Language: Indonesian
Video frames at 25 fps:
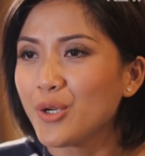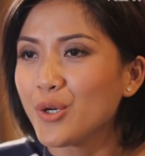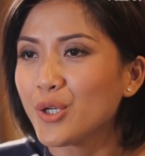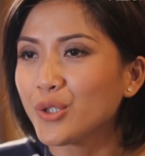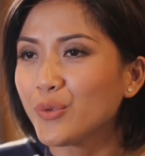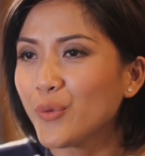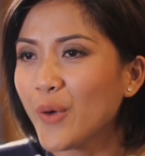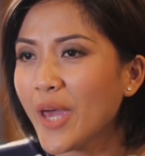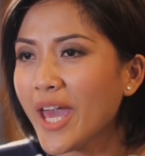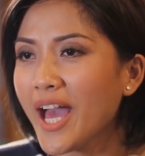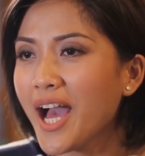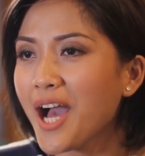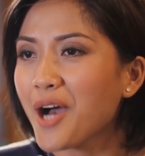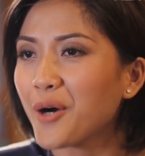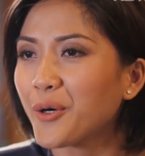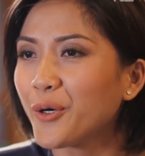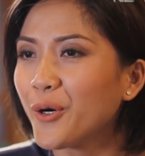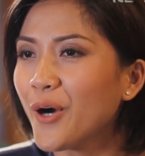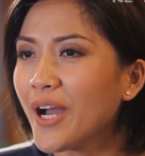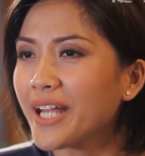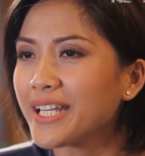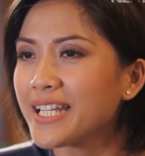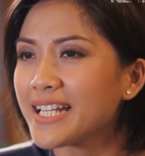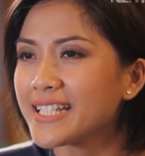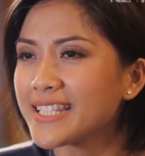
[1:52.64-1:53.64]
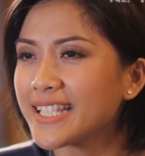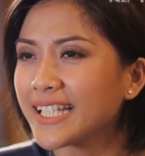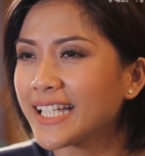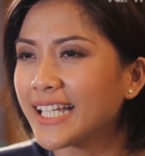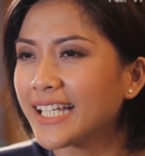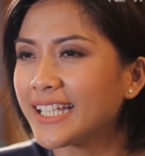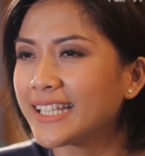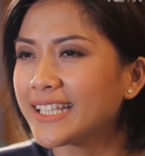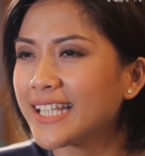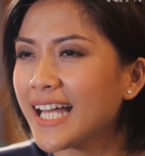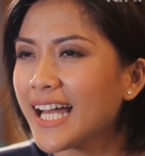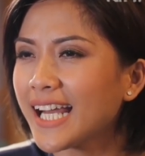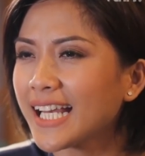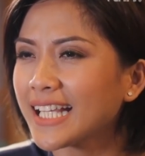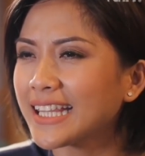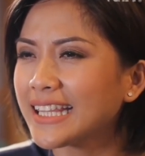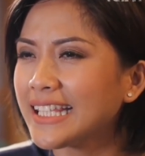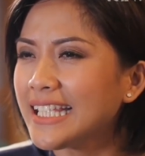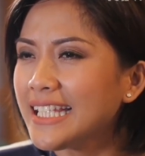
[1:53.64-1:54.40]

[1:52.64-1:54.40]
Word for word: Menurut WHO ada sekitar